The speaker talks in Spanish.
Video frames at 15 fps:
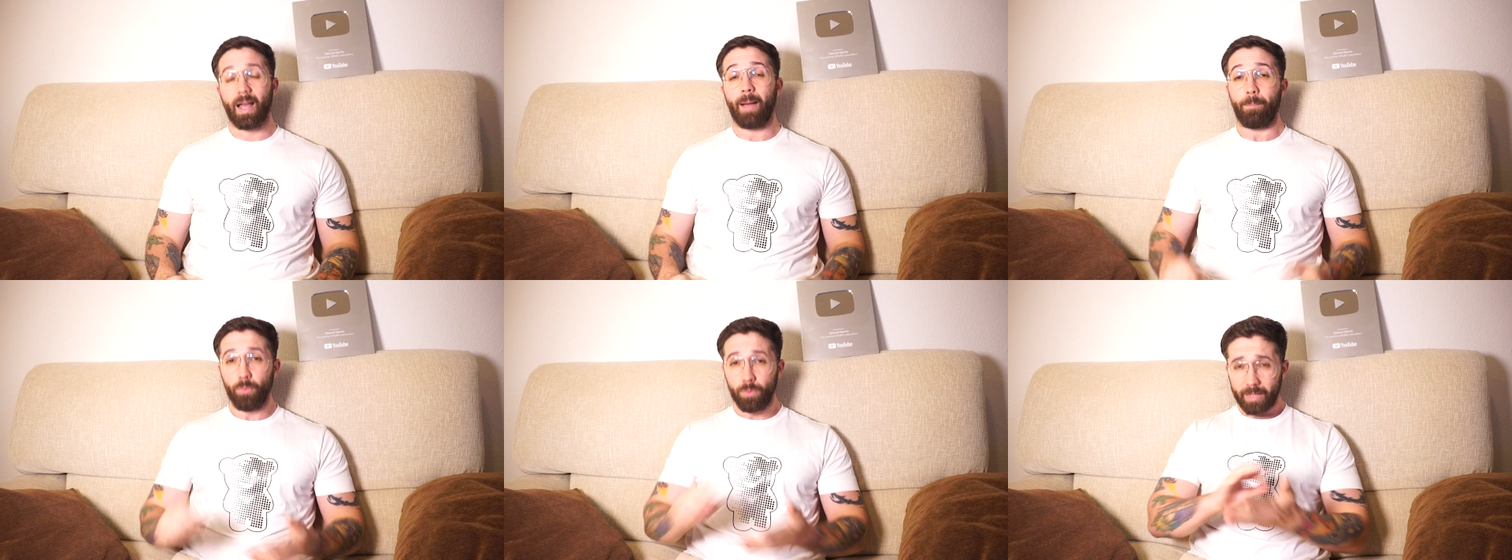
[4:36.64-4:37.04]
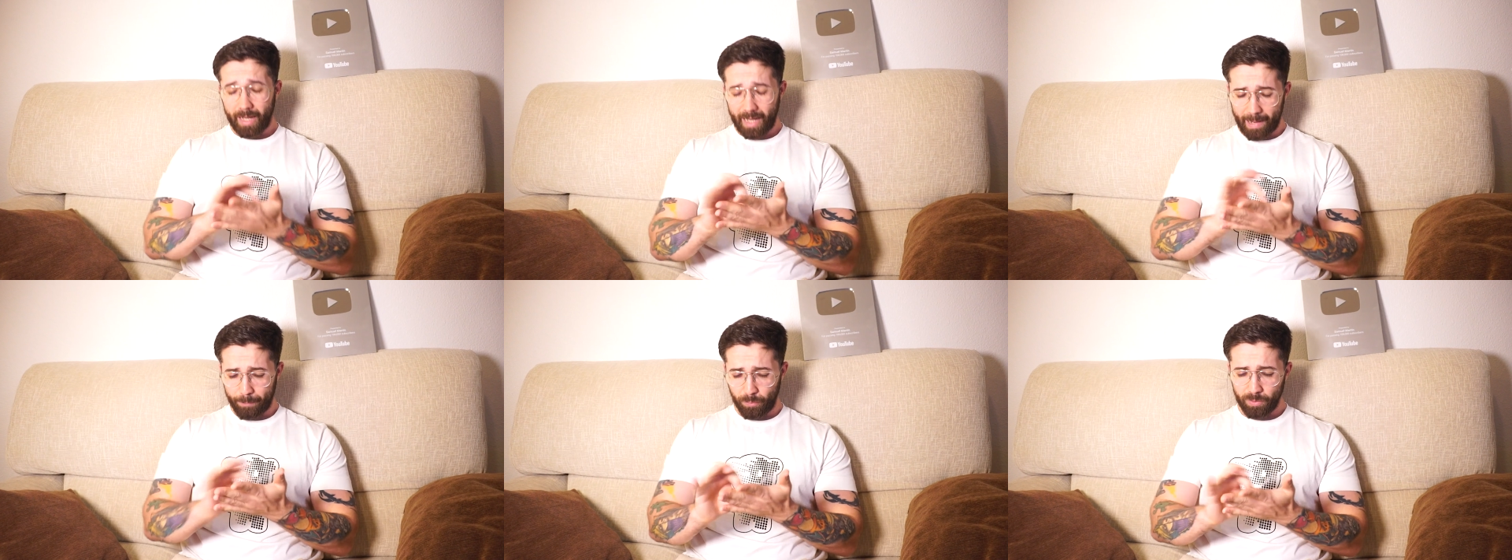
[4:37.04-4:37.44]

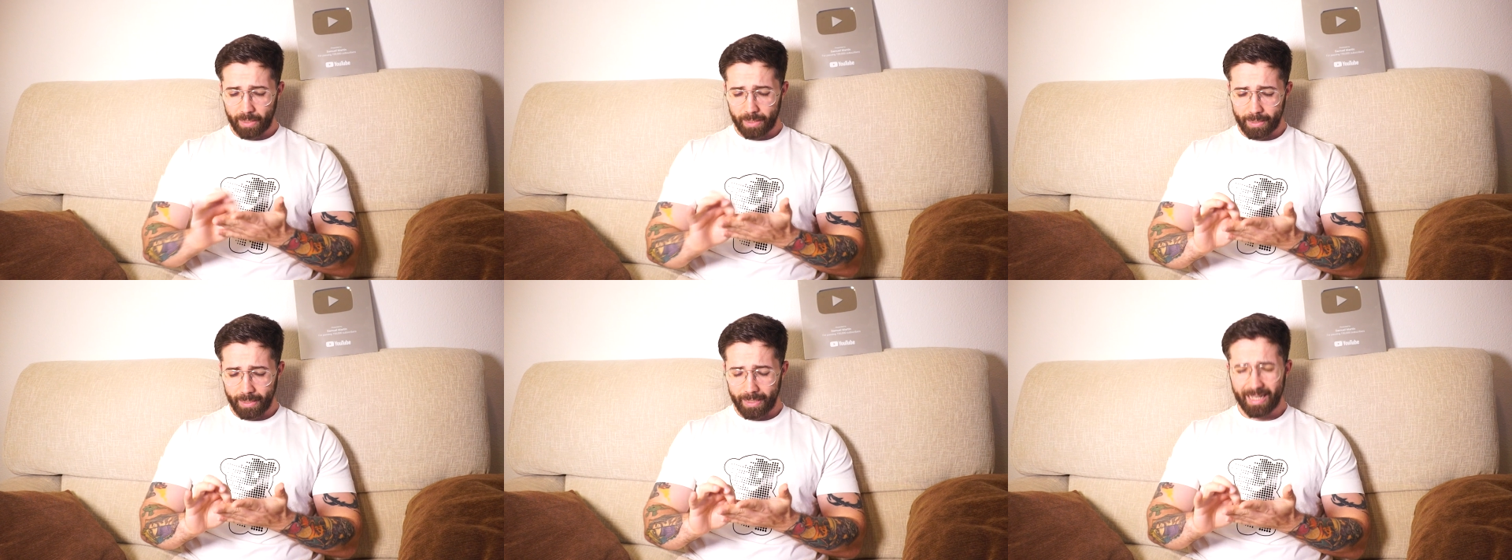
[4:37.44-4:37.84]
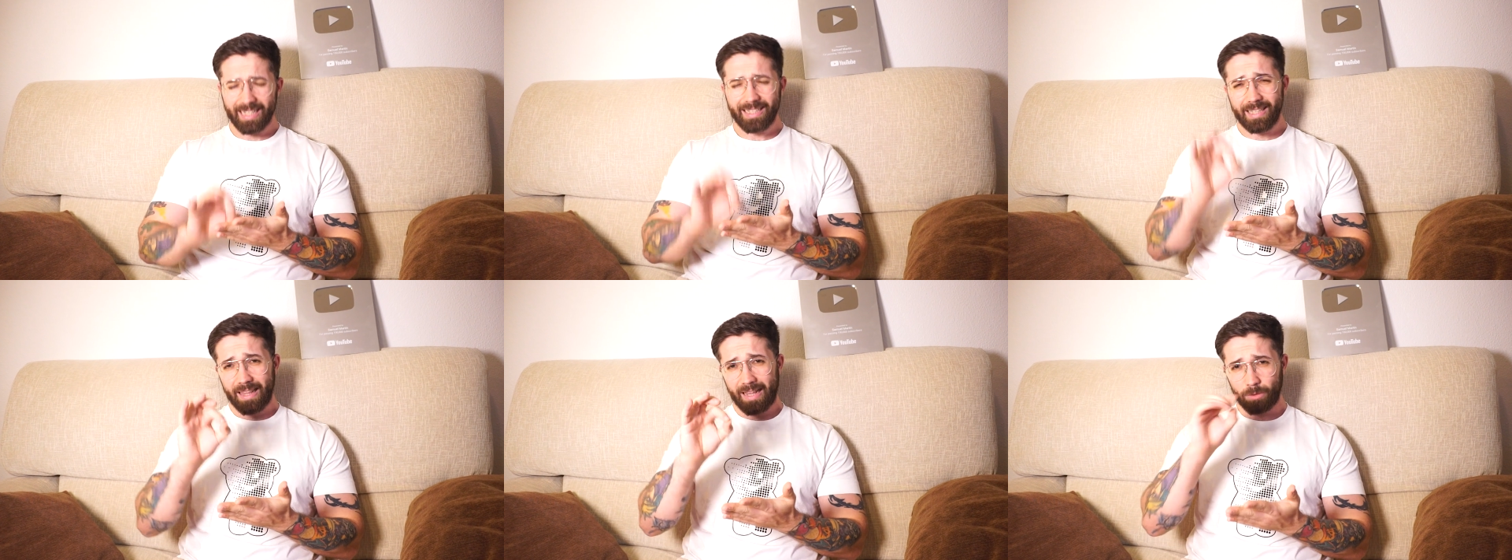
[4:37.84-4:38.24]
apunta, apunta aquí que
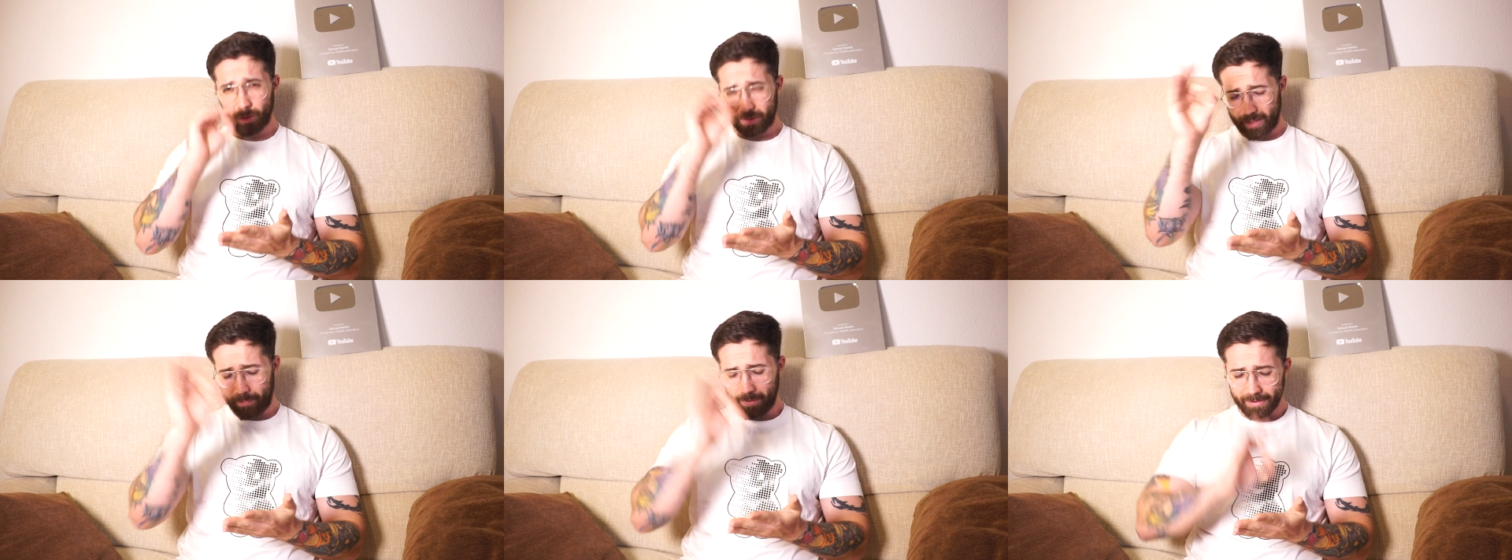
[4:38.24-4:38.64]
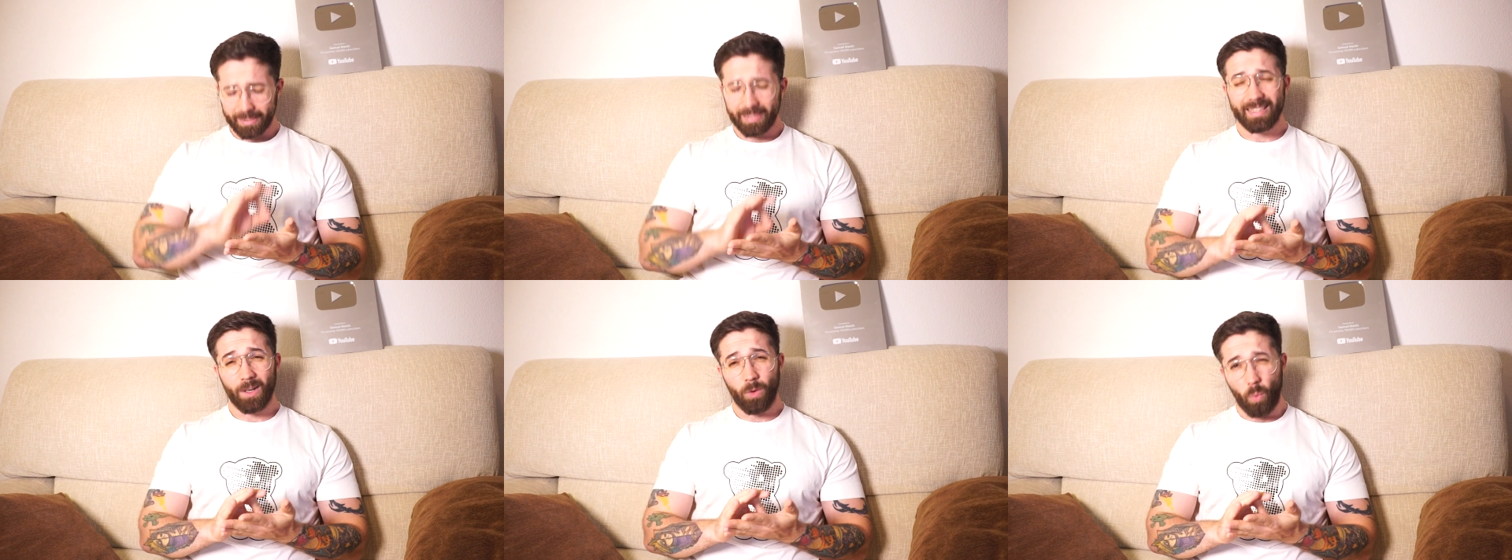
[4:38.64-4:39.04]
este dato está
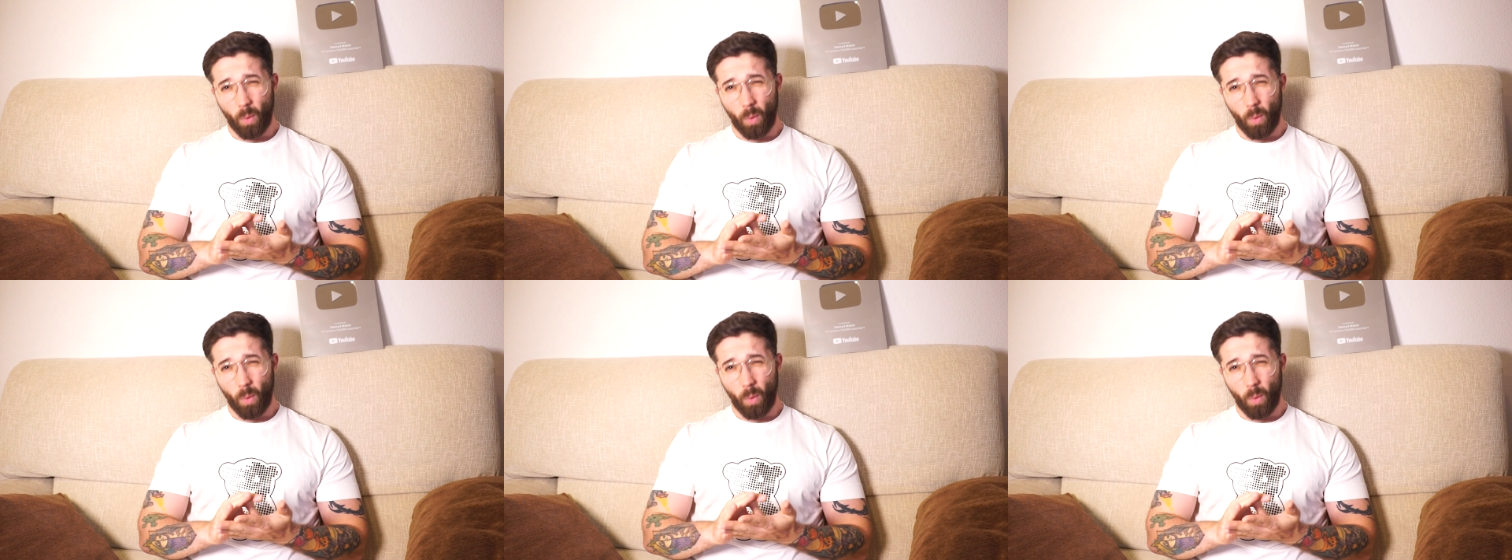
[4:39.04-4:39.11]
bastante